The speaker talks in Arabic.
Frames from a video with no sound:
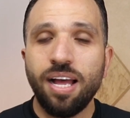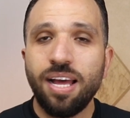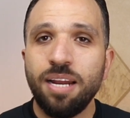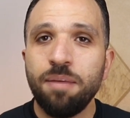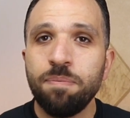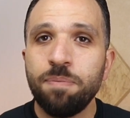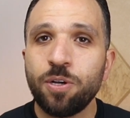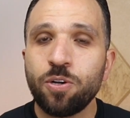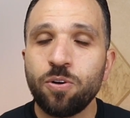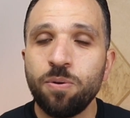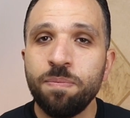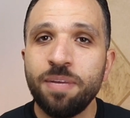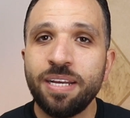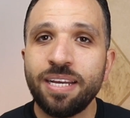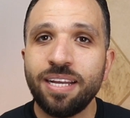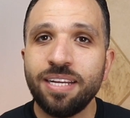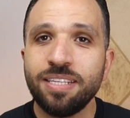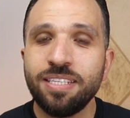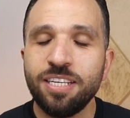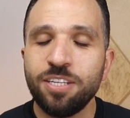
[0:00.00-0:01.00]
اهلا بكم
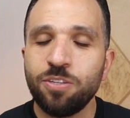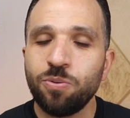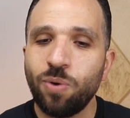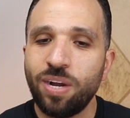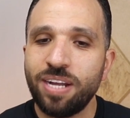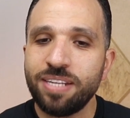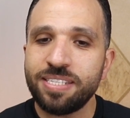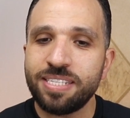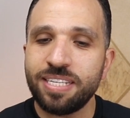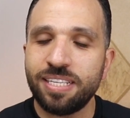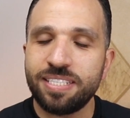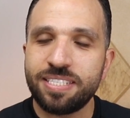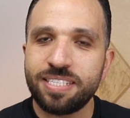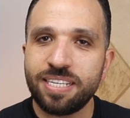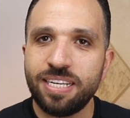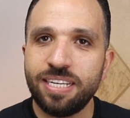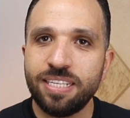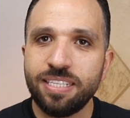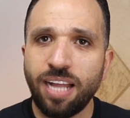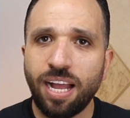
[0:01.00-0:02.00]
من جديد
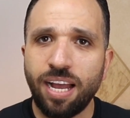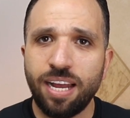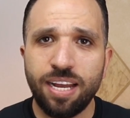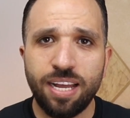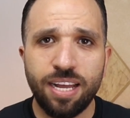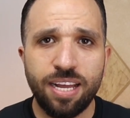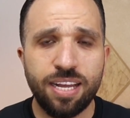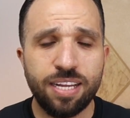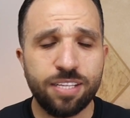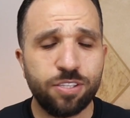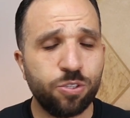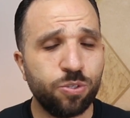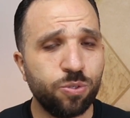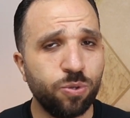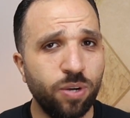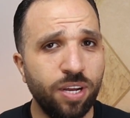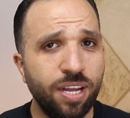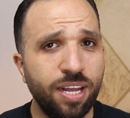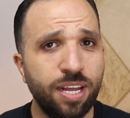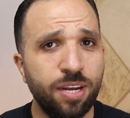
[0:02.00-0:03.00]
وسلسله حلقات
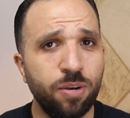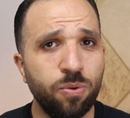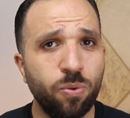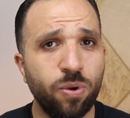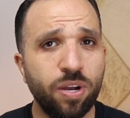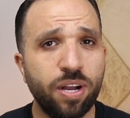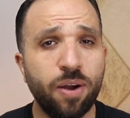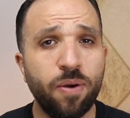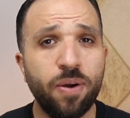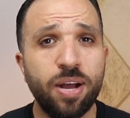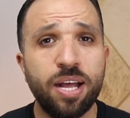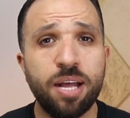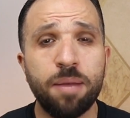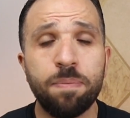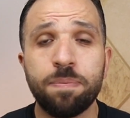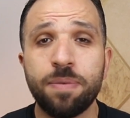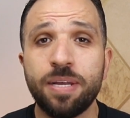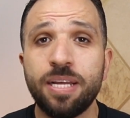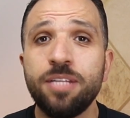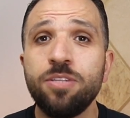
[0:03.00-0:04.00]
سؤال
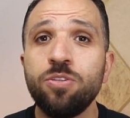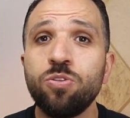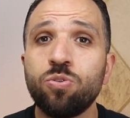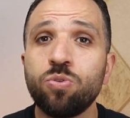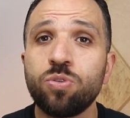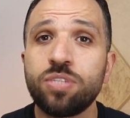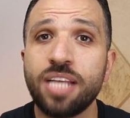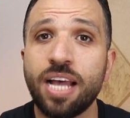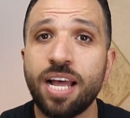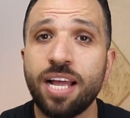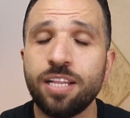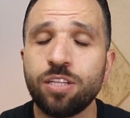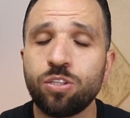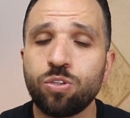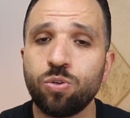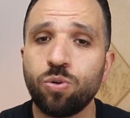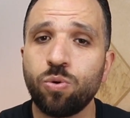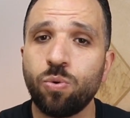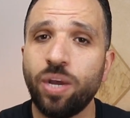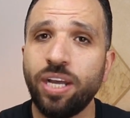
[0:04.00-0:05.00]
وجواب انتوا
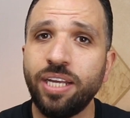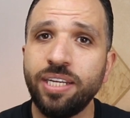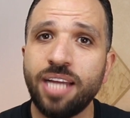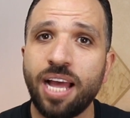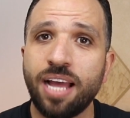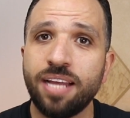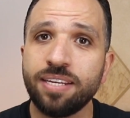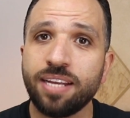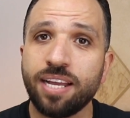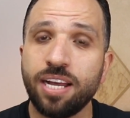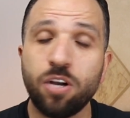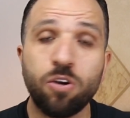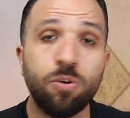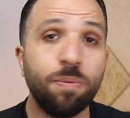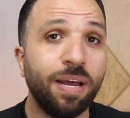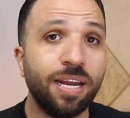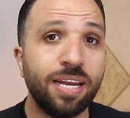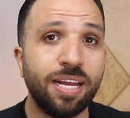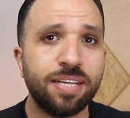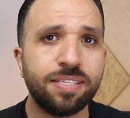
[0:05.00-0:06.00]
سالتوا واحنا
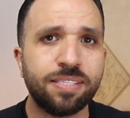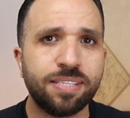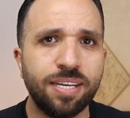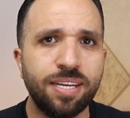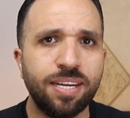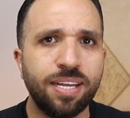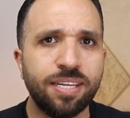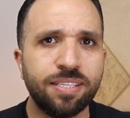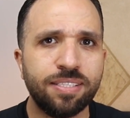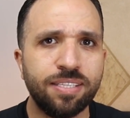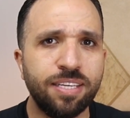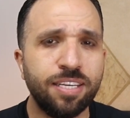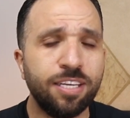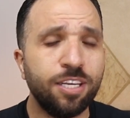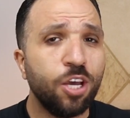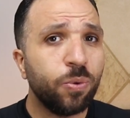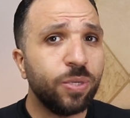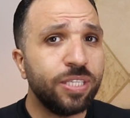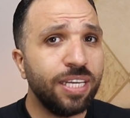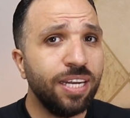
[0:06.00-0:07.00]
هنجاوب على الاسئله
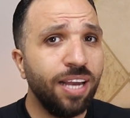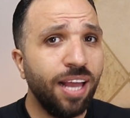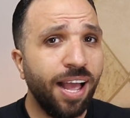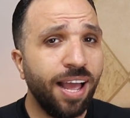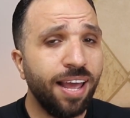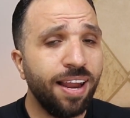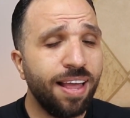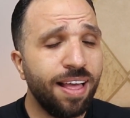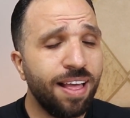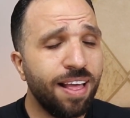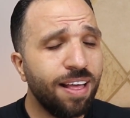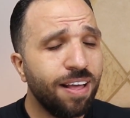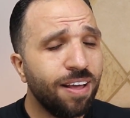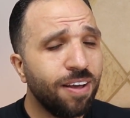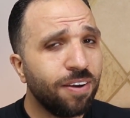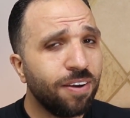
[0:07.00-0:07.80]
دي ودي الحلقه